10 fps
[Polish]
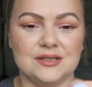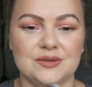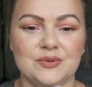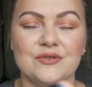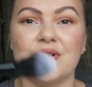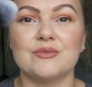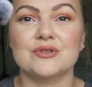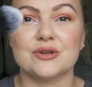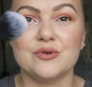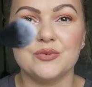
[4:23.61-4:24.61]
inspirowałam
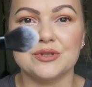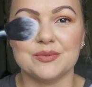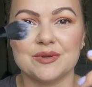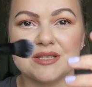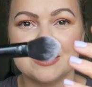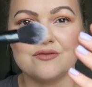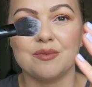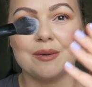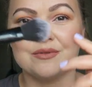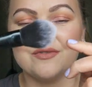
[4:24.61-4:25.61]
do zakupu tych
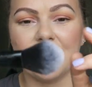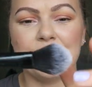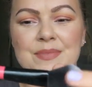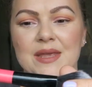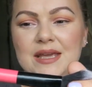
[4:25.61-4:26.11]
pędzelków, mam dwa,